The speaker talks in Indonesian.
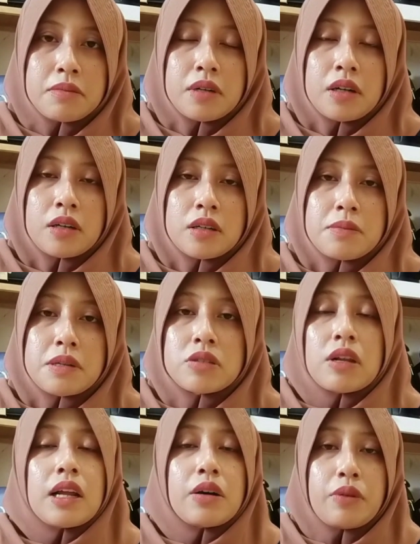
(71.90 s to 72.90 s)
uh,
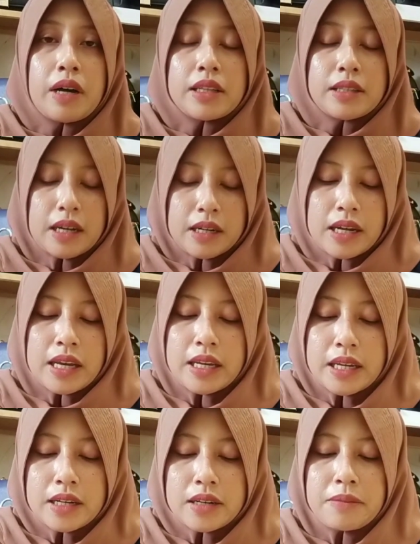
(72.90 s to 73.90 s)
bersolawat karena
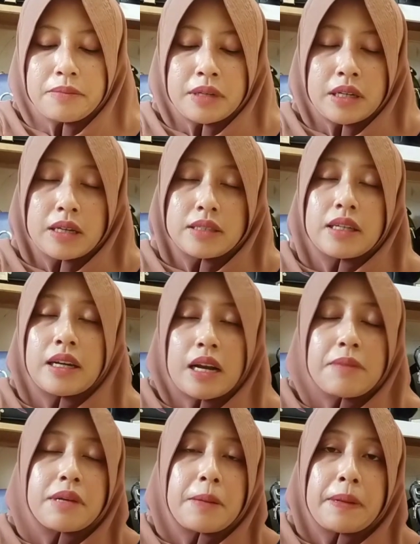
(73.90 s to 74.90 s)
ingin menda
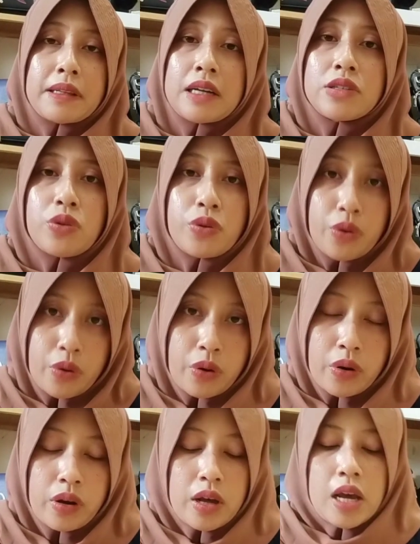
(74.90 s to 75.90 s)
segera mendapatkan jodoh